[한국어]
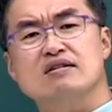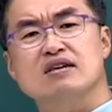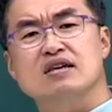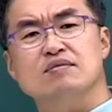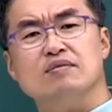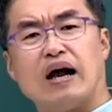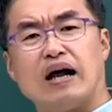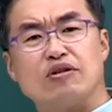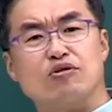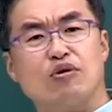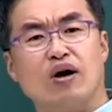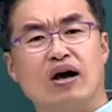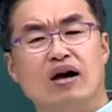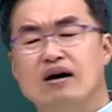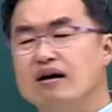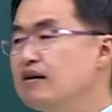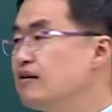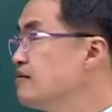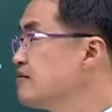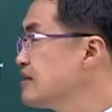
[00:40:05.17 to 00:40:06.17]
느낌 안 놔?
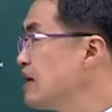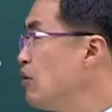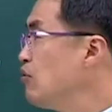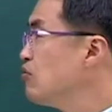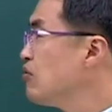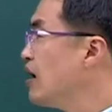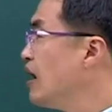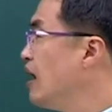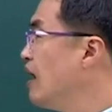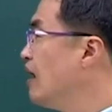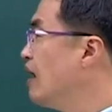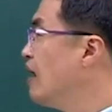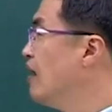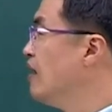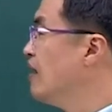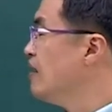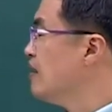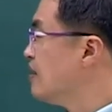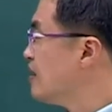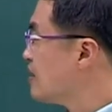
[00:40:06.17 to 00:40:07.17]
싸운 거야.
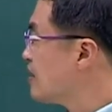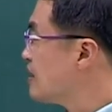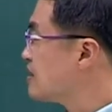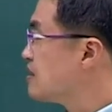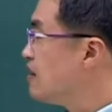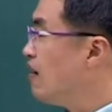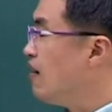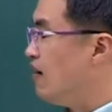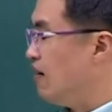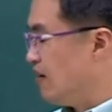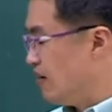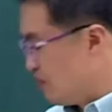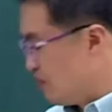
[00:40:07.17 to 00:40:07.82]
그래서